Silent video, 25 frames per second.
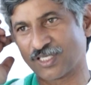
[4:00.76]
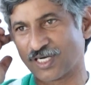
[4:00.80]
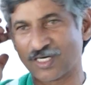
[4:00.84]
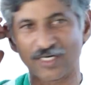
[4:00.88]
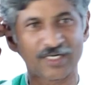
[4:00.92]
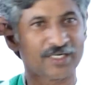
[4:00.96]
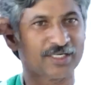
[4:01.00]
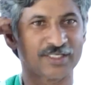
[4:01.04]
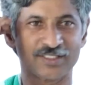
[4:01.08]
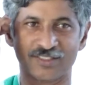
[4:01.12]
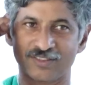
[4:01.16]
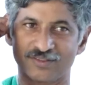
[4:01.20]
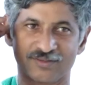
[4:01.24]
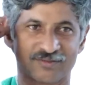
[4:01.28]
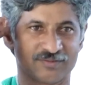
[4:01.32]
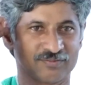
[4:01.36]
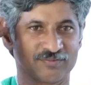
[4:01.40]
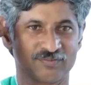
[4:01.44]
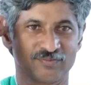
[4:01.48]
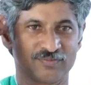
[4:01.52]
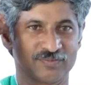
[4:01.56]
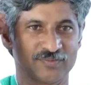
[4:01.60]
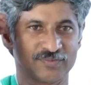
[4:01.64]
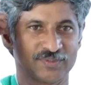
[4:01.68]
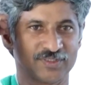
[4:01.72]
తినలేడండి
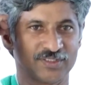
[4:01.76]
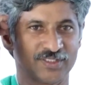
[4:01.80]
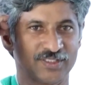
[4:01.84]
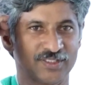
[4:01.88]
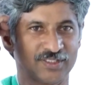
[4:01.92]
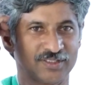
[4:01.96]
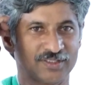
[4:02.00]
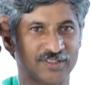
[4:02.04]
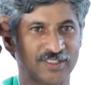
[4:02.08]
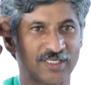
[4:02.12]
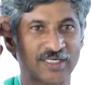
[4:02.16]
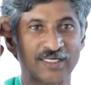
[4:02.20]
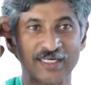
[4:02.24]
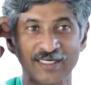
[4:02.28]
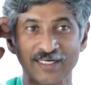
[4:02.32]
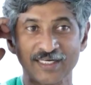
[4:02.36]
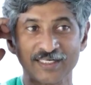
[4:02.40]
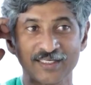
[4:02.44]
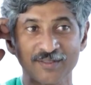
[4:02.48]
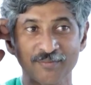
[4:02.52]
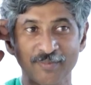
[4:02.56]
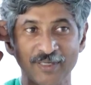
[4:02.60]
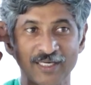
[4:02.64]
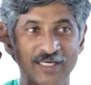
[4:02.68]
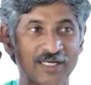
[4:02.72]

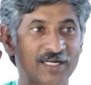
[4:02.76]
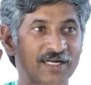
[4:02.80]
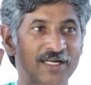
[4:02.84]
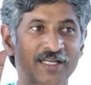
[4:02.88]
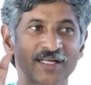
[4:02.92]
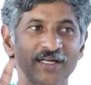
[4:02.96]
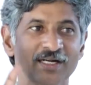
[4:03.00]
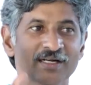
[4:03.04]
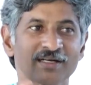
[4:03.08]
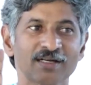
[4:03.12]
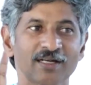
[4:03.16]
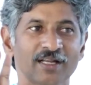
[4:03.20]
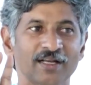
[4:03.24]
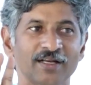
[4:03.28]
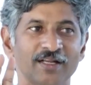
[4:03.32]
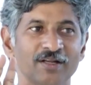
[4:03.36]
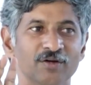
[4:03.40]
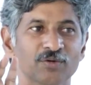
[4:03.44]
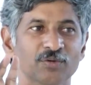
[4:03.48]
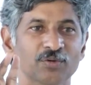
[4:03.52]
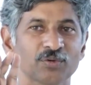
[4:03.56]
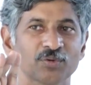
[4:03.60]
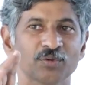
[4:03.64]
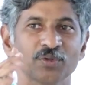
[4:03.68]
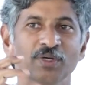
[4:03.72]
తినలేడంటే మింగలేడని అంటలా
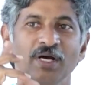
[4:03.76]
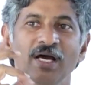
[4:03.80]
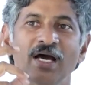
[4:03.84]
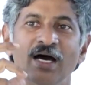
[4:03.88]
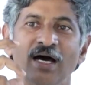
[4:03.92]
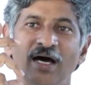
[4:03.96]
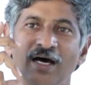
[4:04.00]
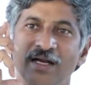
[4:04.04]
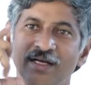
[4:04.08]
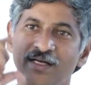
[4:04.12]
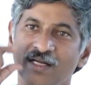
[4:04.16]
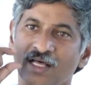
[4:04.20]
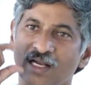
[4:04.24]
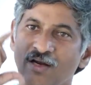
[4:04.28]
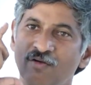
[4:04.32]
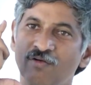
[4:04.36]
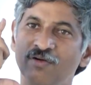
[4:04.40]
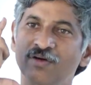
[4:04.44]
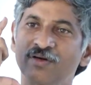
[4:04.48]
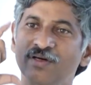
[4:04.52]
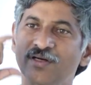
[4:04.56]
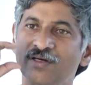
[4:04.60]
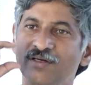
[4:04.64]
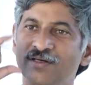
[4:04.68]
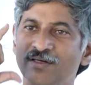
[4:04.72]
నేను నలవ
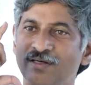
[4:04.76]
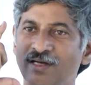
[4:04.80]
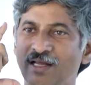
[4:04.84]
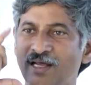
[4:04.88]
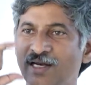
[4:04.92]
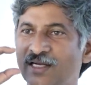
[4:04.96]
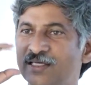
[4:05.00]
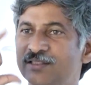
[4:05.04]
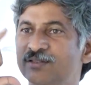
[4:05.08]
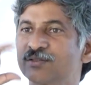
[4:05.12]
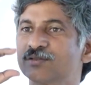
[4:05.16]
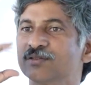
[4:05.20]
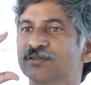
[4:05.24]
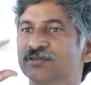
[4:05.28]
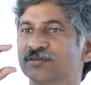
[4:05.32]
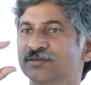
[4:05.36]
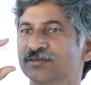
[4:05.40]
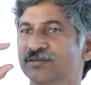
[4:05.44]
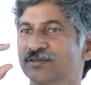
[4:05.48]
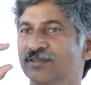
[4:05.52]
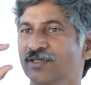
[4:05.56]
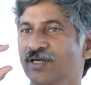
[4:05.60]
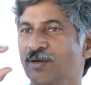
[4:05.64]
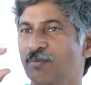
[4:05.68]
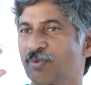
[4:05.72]
నలగదు
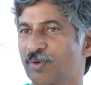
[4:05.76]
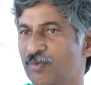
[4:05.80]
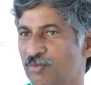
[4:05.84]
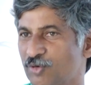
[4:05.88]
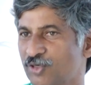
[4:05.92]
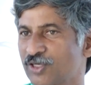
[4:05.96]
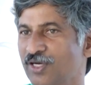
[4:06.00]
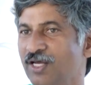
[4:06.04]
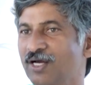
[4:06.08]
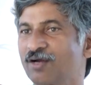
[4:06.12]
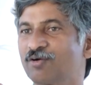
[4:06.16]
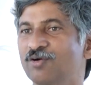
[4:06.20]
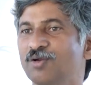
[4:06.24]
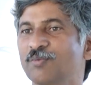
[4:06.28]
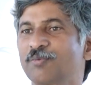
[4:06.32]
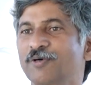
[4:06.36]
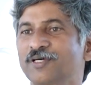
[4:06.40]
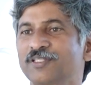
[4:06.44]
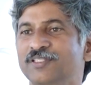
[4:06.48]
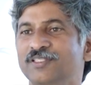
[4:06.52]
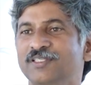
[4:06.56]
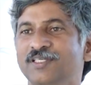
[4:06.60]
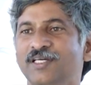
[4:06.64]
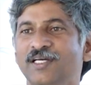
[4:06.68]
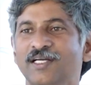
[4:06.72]
రబ్బర్ మొక్కలాగా
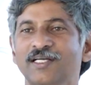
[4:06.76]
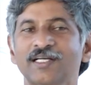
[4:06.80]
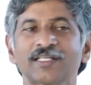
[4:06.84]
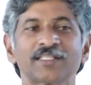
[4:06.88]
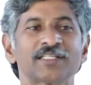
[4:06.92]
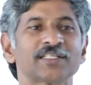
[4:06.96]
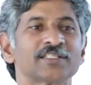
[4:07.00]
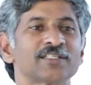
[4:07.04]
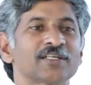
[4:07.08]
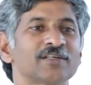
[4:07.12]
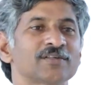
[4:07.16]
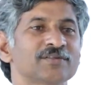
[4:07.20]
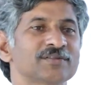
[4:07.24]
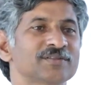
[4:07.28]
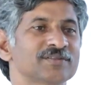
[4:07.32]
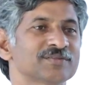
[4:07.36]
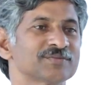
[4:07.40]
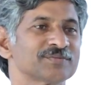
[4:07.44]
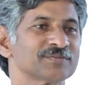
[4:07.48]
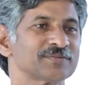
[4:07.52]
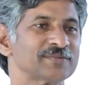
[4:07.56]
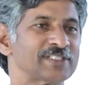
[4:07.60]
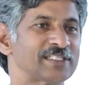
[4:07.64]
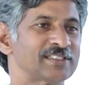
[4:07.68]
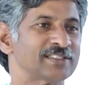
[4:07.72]
ఉండిపోద్ది ఎక్కడ తింటాడు
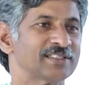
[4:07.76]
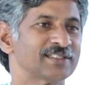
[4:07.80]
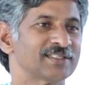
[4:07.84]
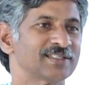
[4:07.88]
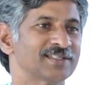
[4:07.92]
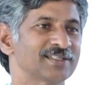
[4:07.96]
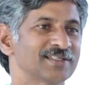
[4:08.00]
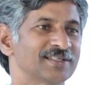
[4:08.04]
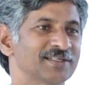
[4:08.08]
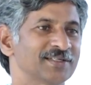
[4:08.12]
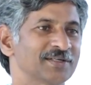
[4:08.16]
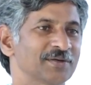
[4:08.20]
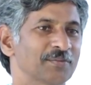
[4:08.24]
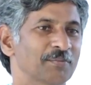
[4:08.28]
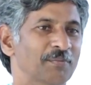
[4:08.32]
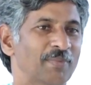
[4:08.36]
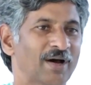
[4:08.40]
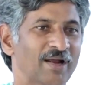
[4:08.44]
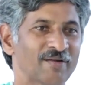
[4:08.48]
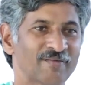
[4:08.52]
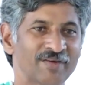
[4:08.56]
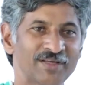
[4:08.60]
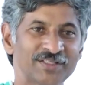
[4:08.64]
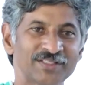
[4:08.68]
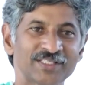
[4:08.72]

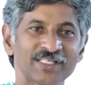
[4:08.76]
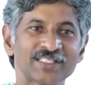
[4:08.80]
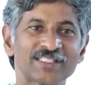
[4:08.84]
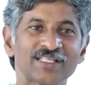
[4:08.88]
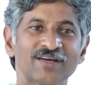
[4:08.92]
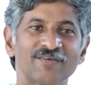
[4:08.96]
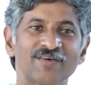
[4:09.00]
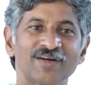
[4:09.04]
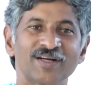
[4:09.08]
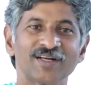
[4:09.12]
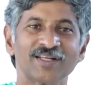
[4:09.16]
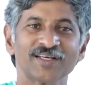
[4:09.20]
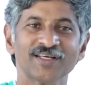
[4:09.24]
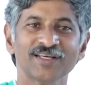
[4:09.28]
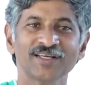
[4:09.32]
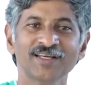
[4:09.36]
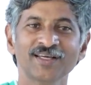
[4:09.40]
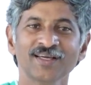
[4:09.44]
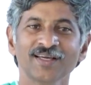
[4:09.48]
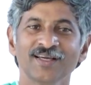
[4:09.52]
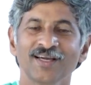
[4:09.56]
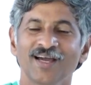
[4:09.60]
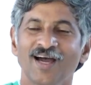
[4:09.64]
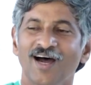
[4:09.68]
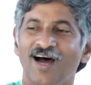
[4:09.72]
మనమేం చేసామంటే
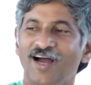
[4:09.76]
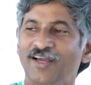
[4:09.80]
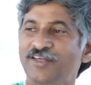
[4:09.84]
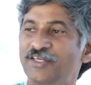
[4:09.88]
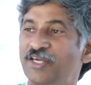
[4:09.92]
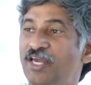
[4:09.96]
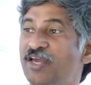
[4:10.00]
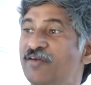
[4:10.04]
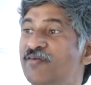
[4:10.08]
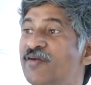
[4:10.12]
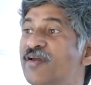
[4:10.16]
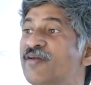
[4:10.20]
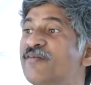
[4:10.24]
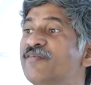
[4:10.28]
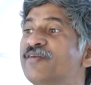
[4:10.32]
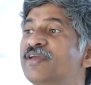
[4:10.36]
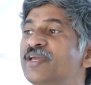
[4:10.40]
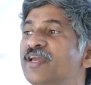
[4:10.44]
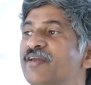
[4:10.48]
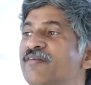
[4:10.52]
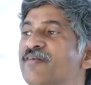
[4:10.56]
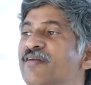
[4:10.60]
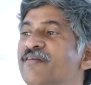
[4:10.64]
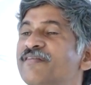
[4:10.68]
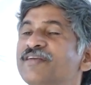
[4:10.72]
ఏవేవి
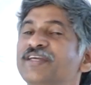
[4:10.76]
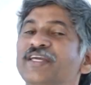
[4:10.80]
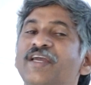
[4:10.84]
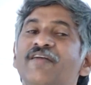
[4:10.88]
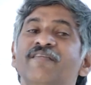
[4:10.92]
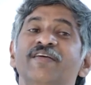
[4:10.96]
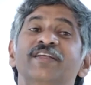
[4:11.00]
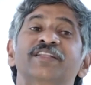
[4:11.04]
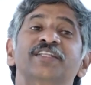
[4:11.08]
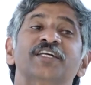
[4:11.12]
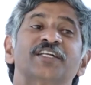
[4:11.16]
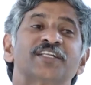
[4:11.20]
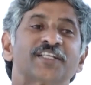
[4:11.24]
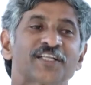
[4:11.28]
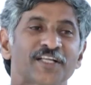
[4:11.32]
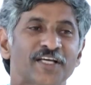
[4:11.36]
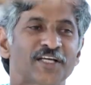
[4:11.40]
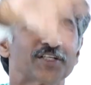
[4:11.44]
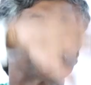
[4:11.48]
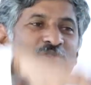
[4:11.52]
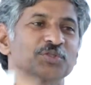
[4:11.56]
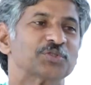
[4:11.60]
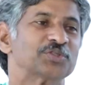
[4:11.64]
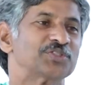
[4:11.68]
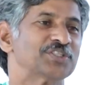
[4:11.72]
ఏవేవి ఏమేమి
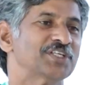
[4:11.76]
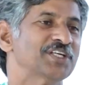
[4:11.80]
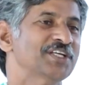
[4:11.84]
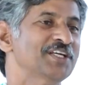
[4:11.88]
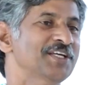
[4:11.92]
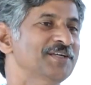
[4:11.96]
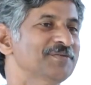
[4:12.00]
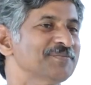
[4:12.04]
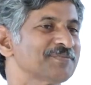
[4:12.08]
తింటున్నాయో చూసి